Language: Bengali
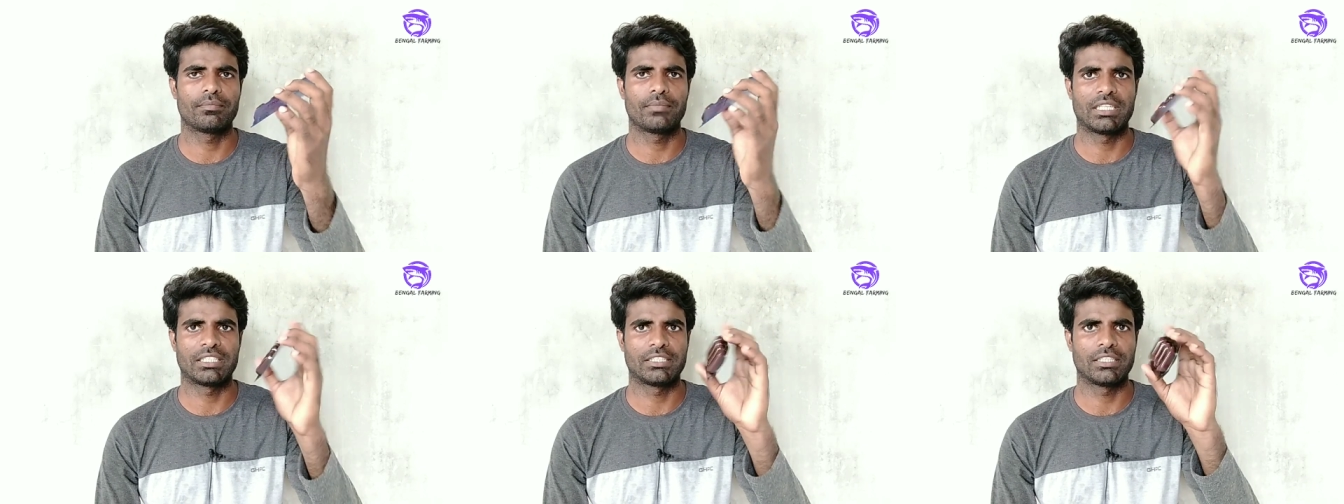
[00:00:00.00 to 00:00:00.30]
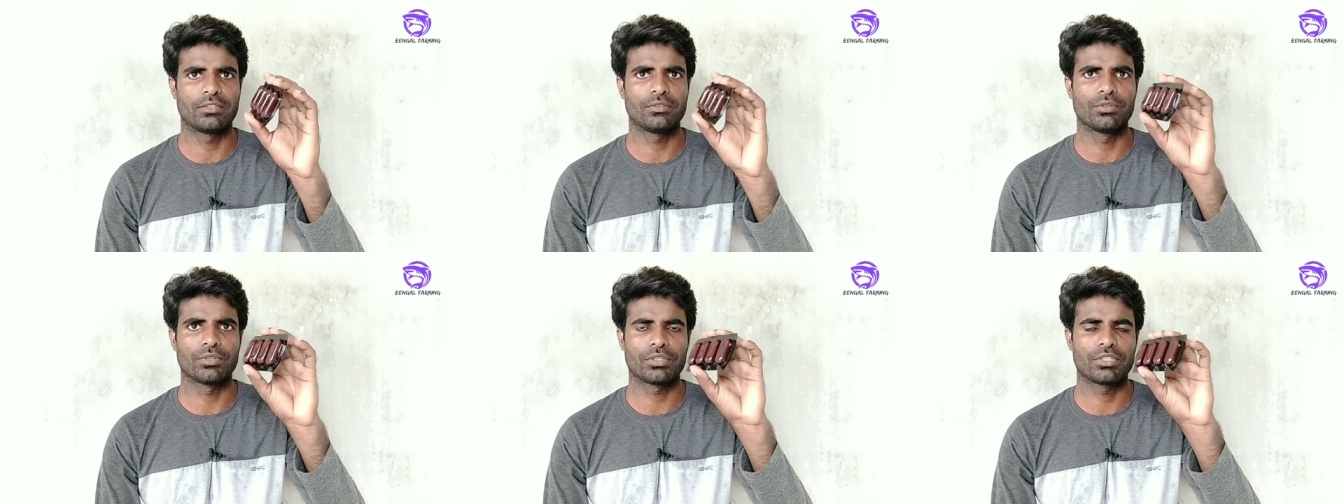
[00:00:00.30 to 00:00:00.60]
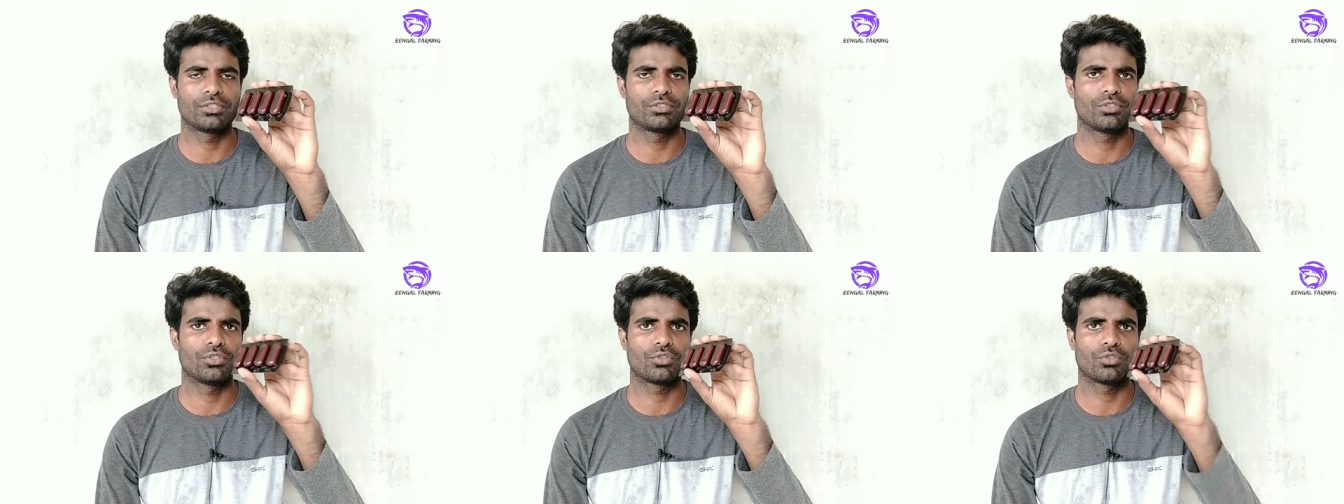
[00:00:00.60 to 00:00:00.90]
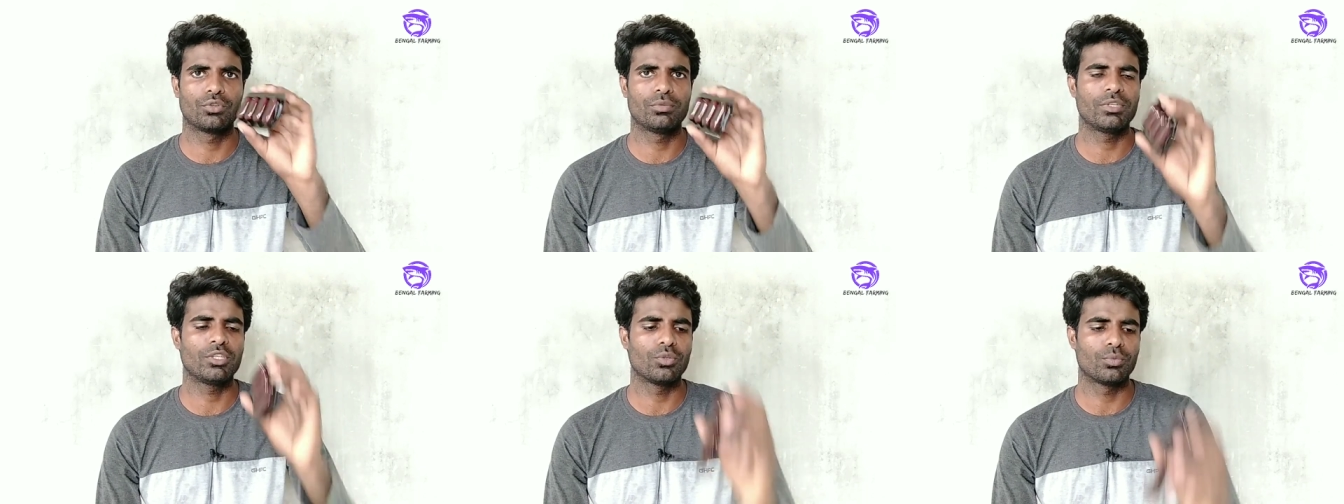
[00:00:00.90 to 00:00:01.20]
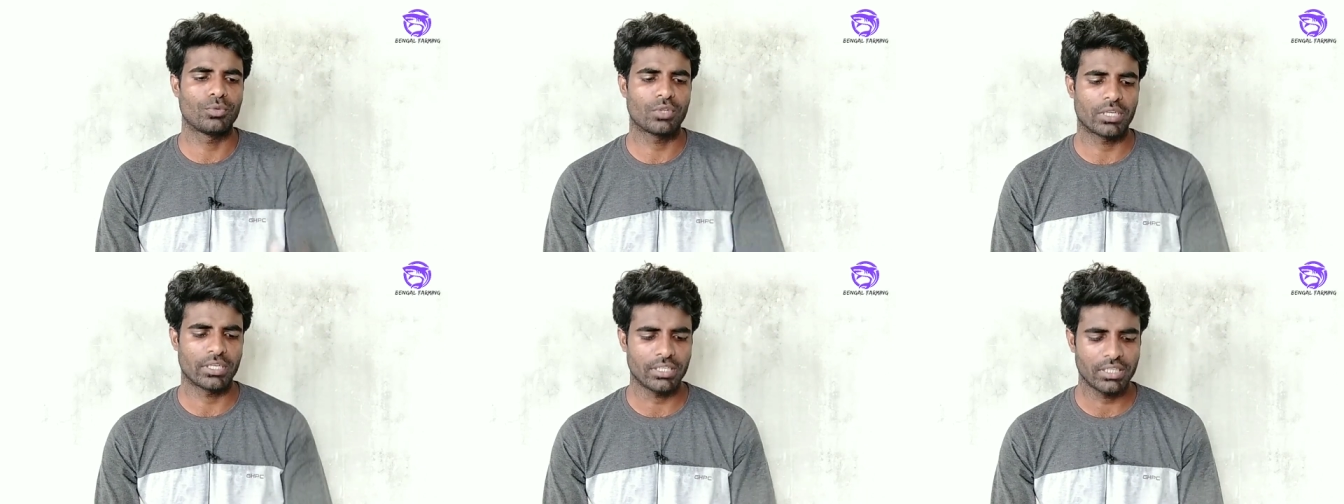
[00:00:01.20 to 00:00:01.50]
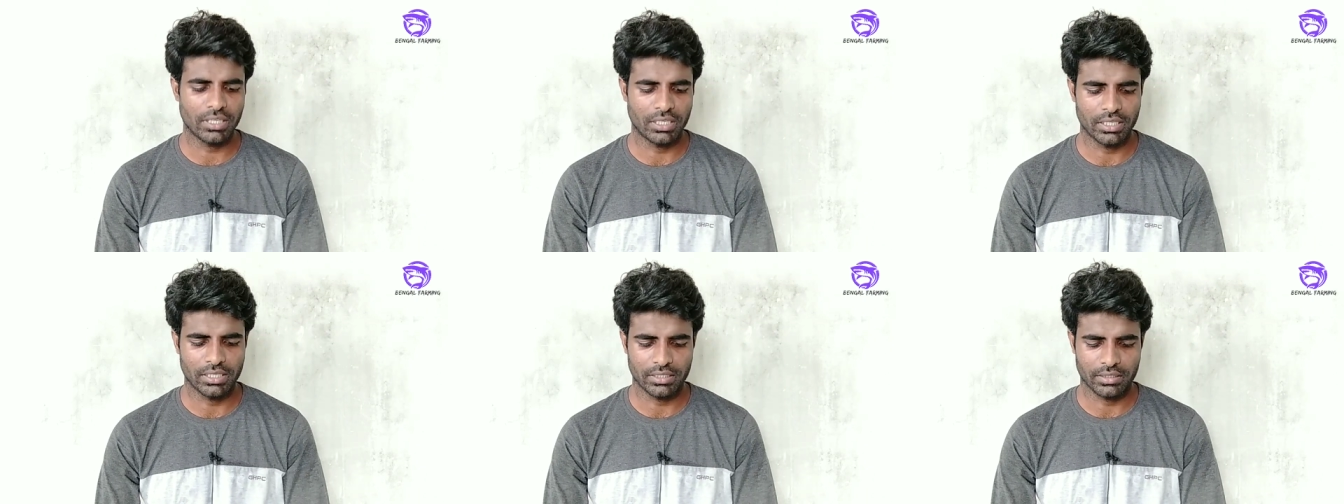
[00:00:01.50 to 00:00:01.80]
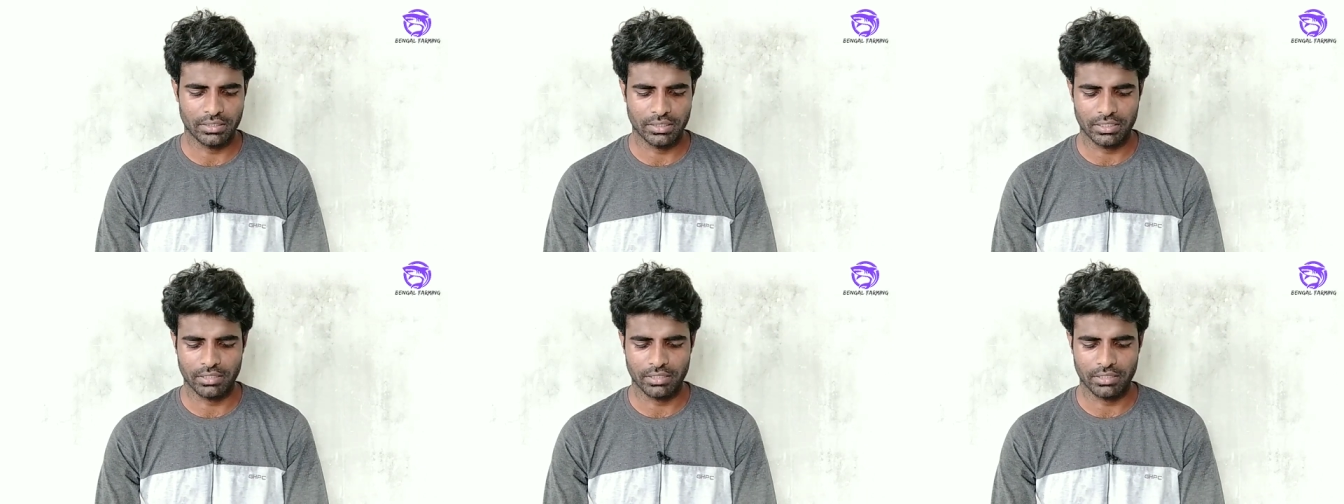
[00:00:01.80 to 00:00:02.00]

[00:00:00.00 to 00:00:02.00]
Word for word: মাছের গ্রোথের জন্য খুবই উপকারী আর